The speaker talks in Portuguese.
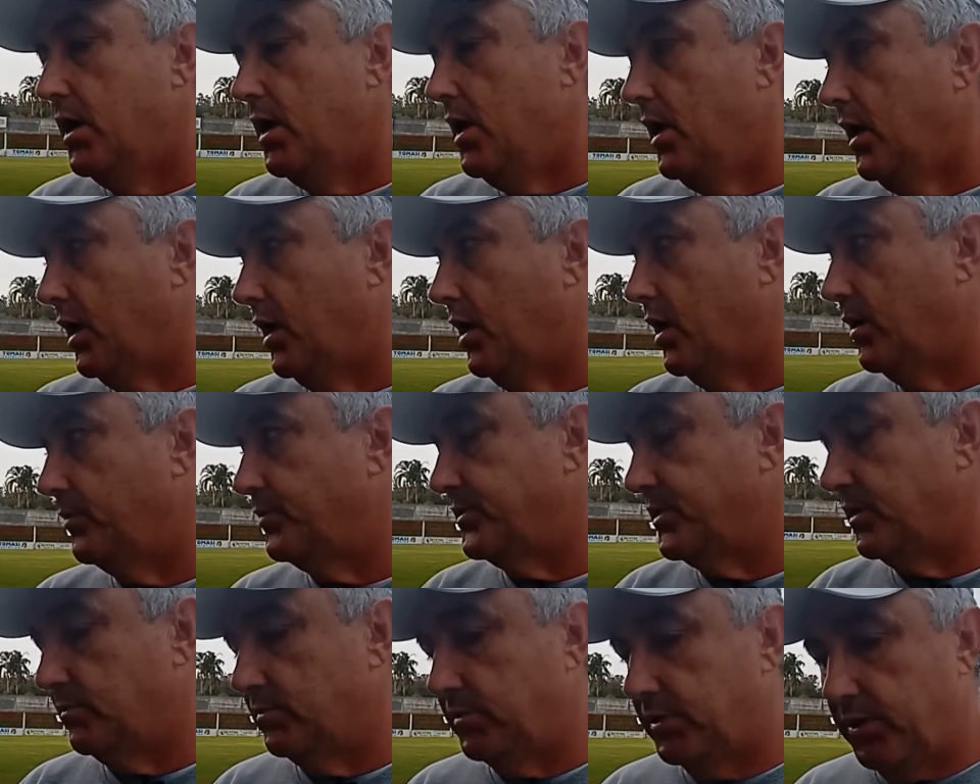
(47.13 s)
e nós
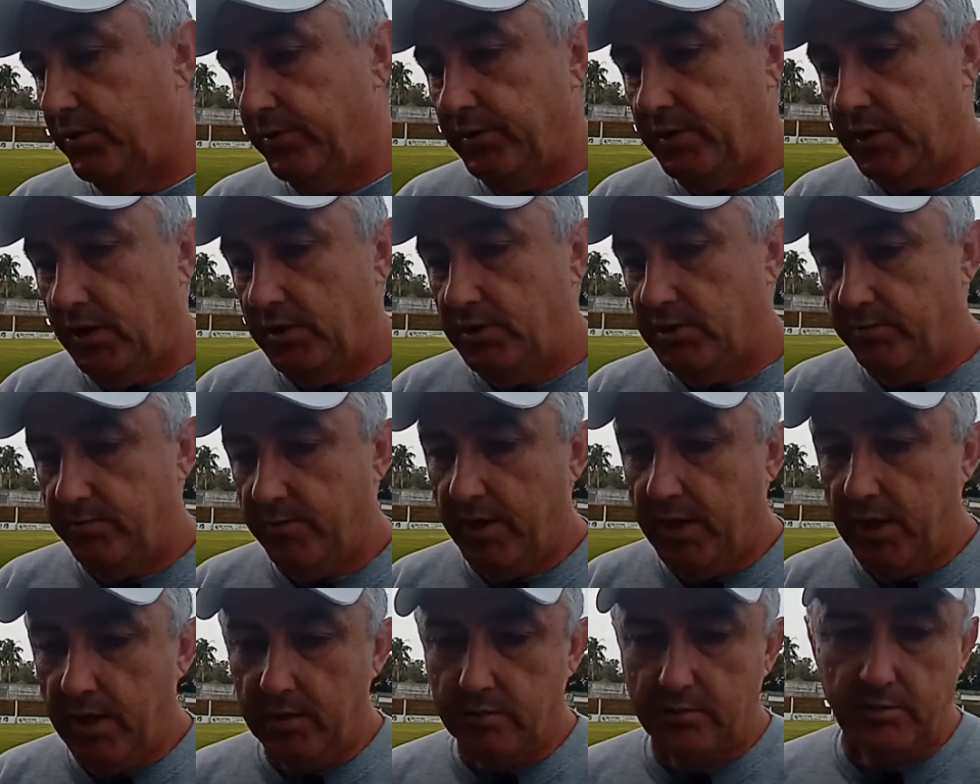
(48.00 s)
precisamos ter um
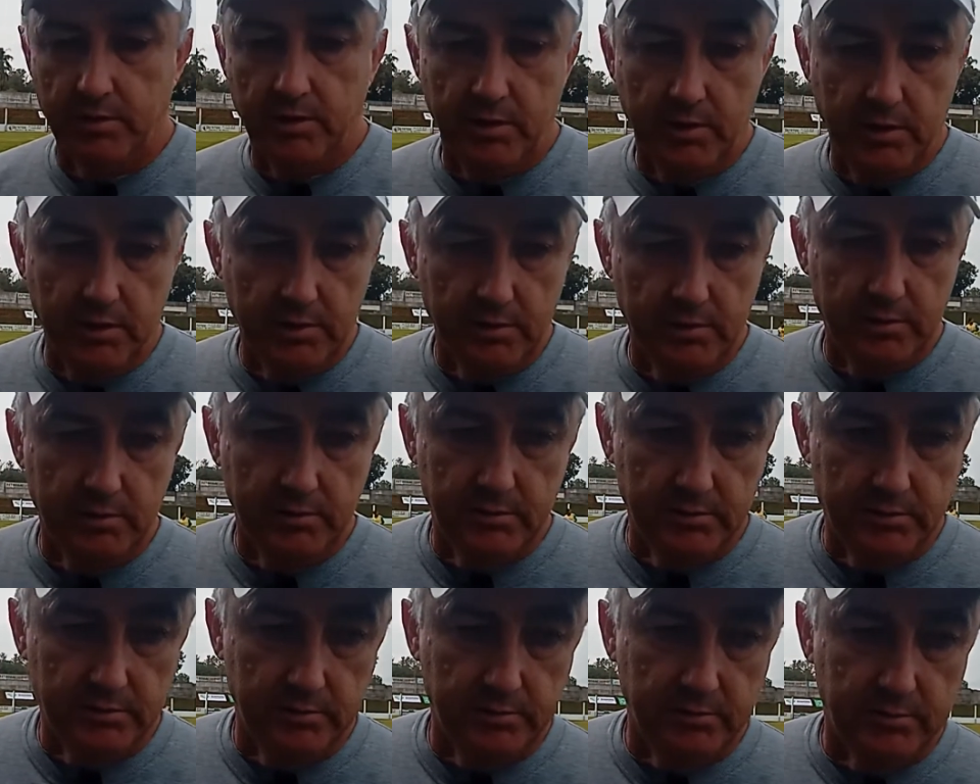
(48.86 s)
entendimento de
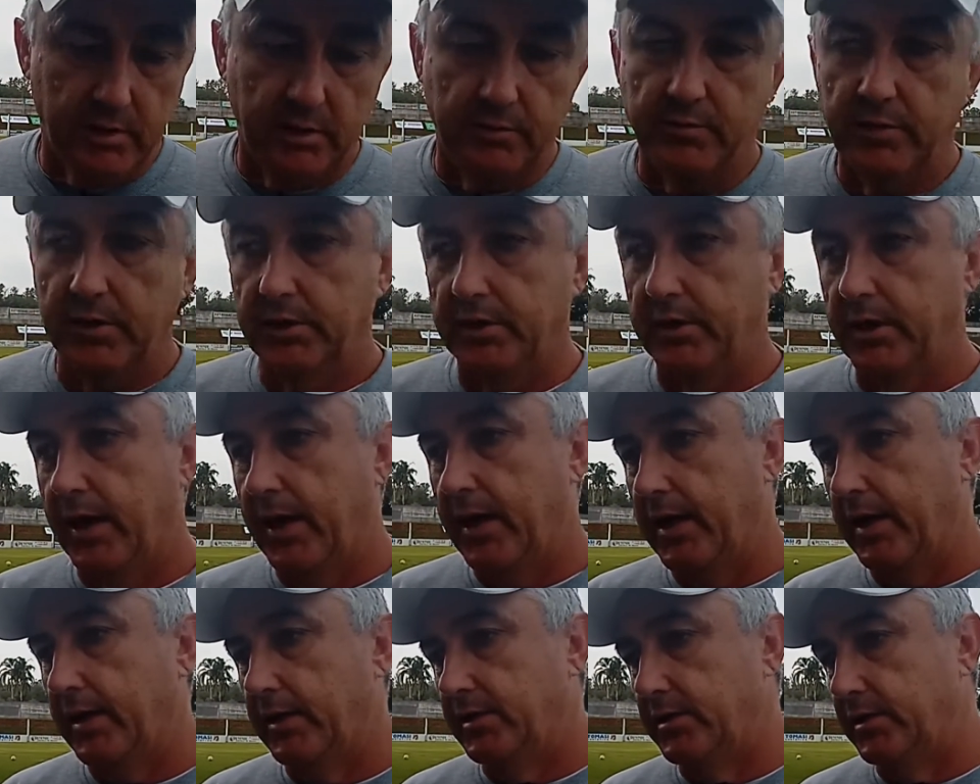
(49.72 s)
uh,
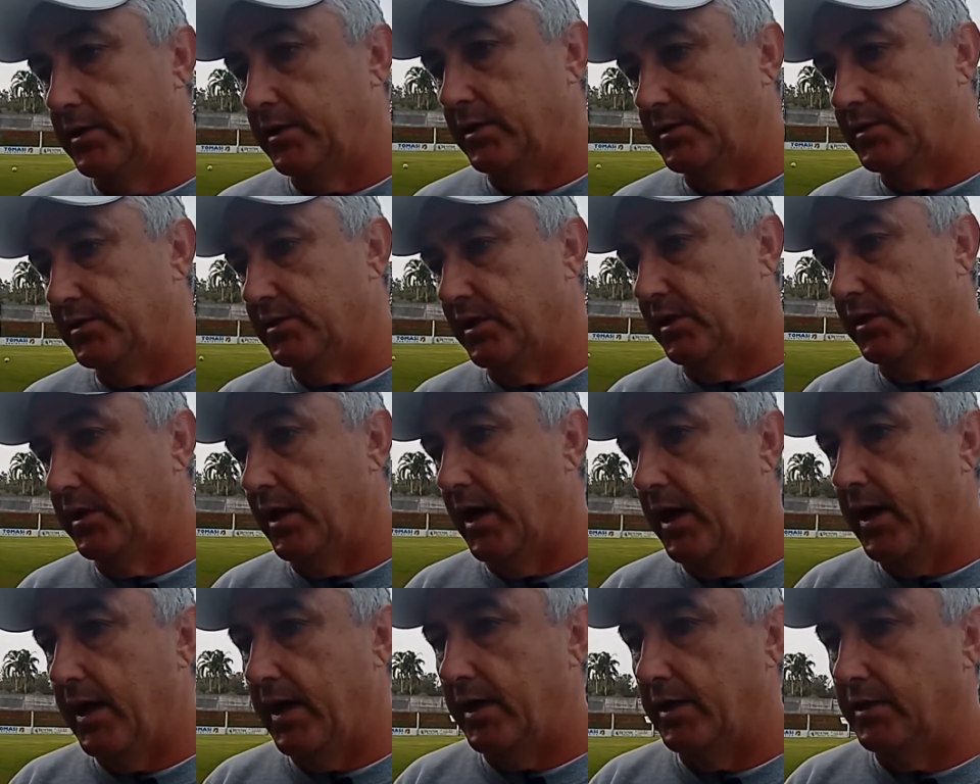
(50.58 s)
tranquilidade, de
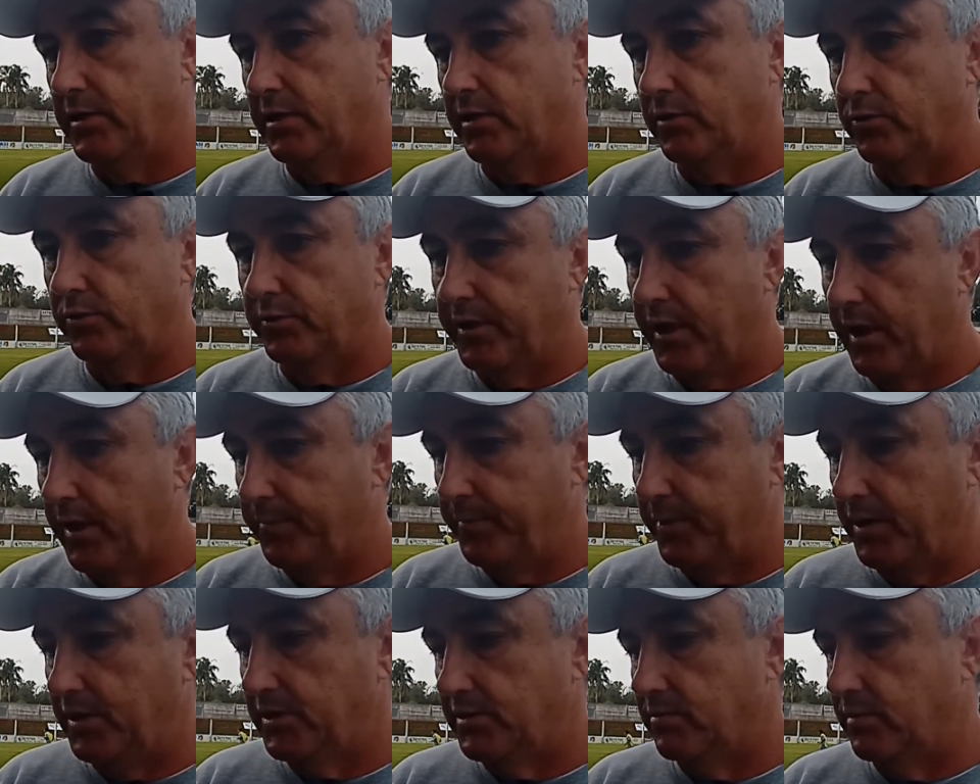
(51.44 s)
ansiedade, não dá
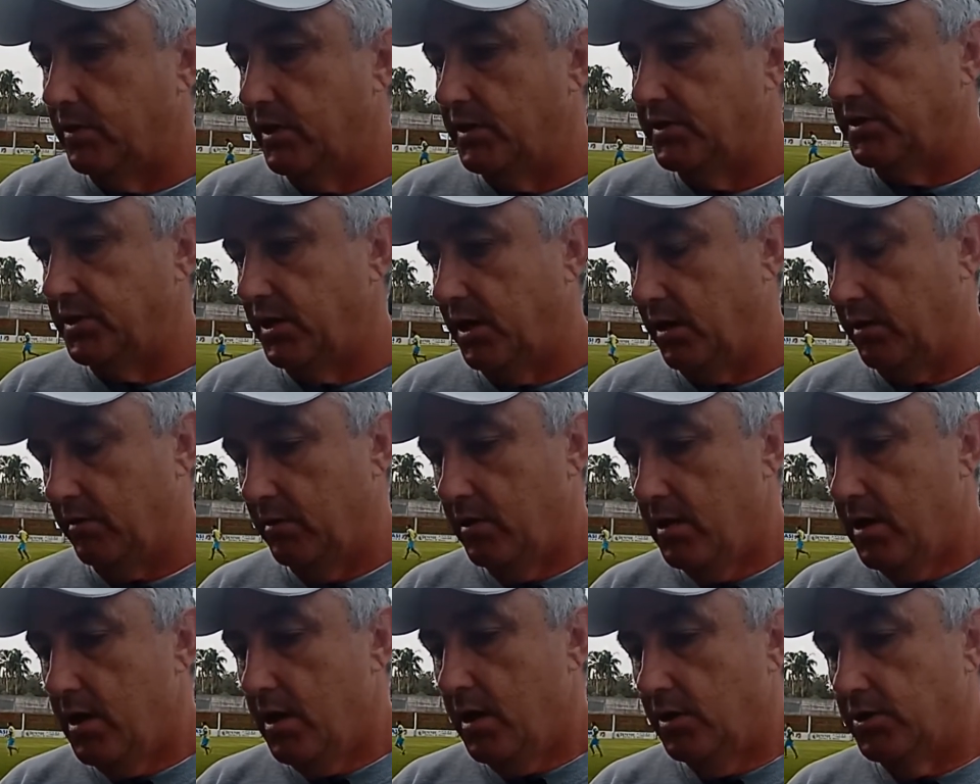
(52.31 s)
para esmorecer.
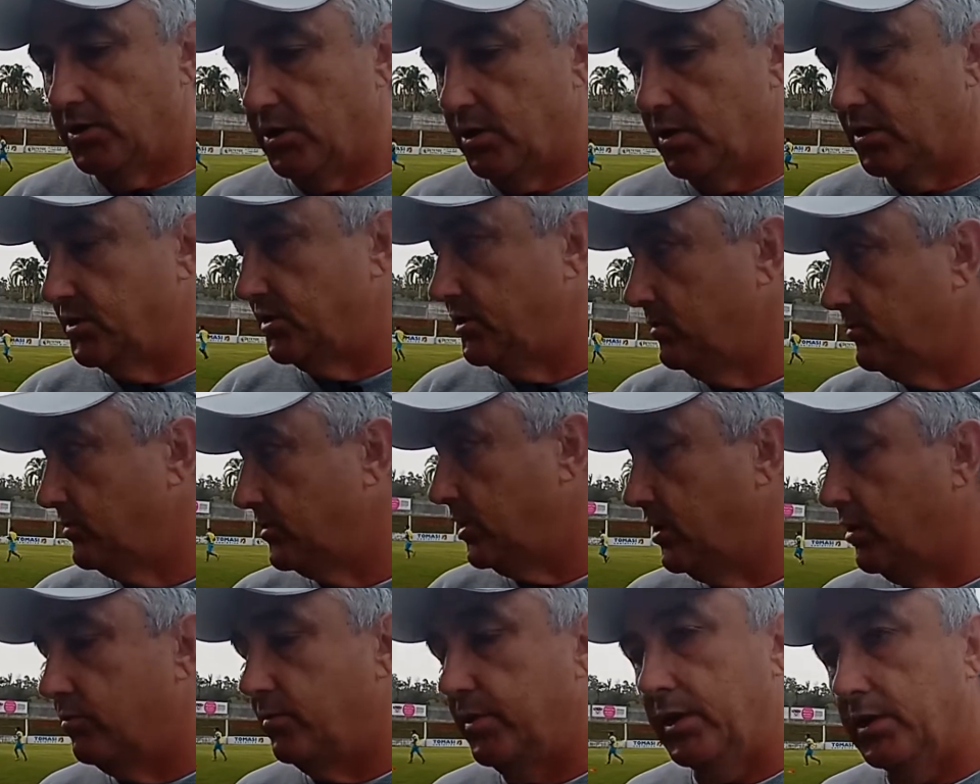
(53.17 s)
Acho que nós
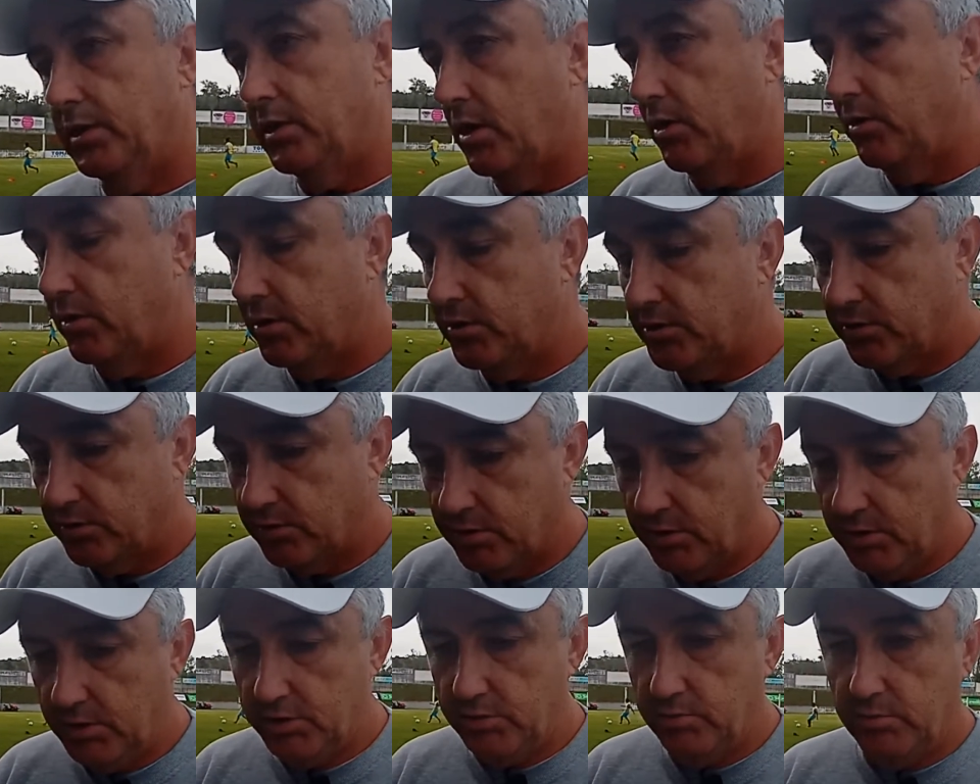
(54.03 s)
temos que aumentar o nosso
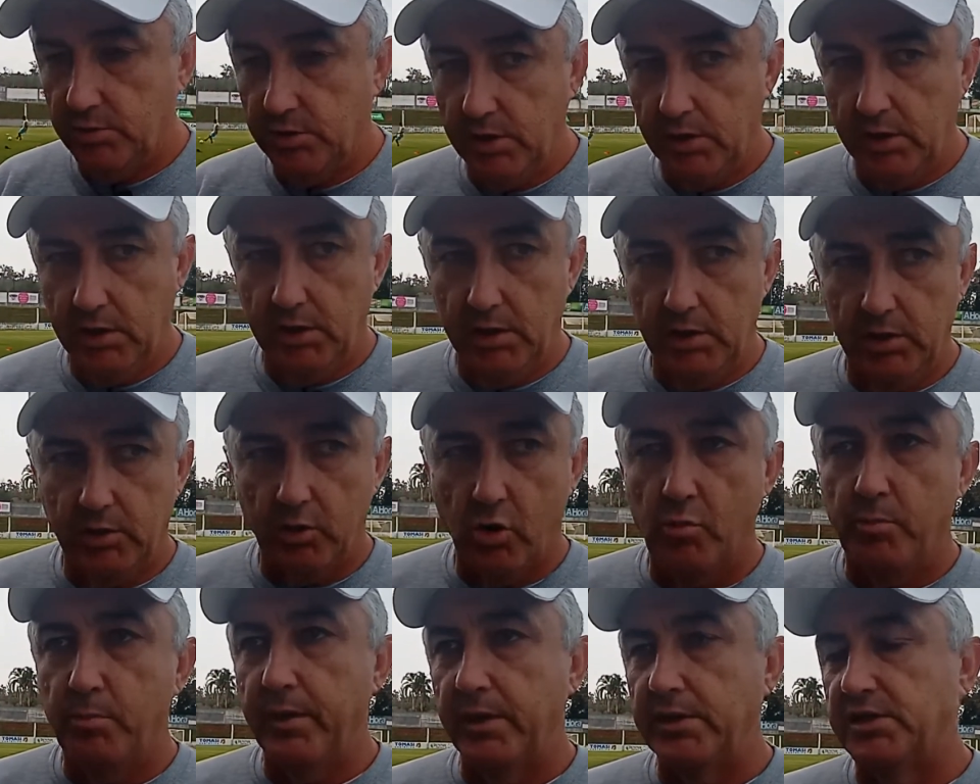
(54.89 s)
ritmo de
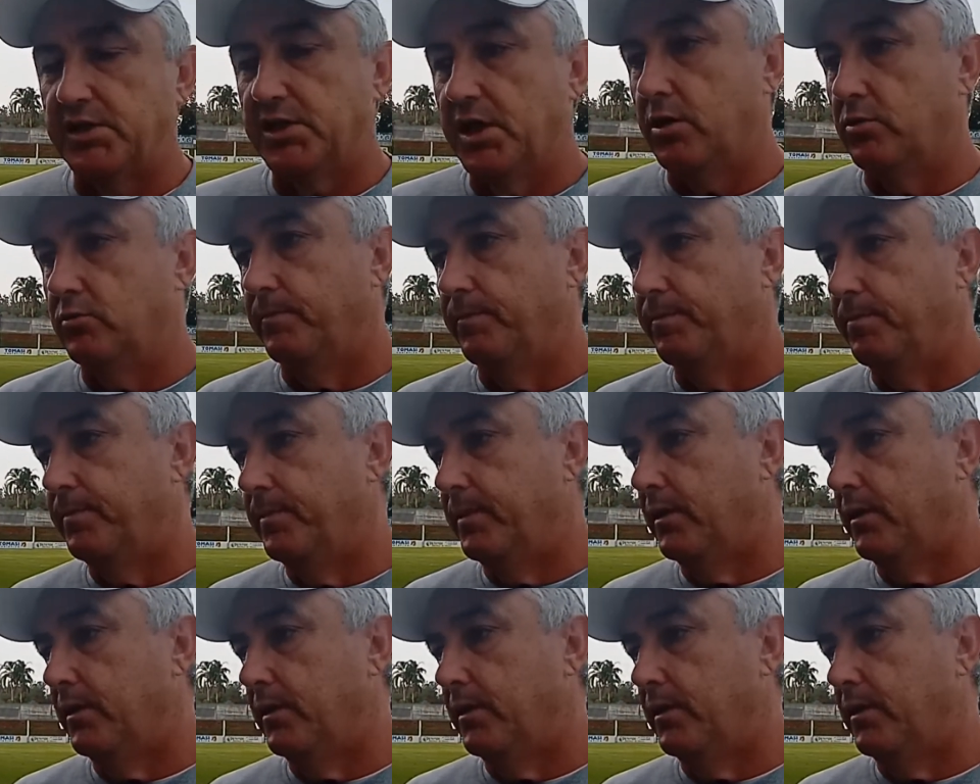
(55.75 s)
competição.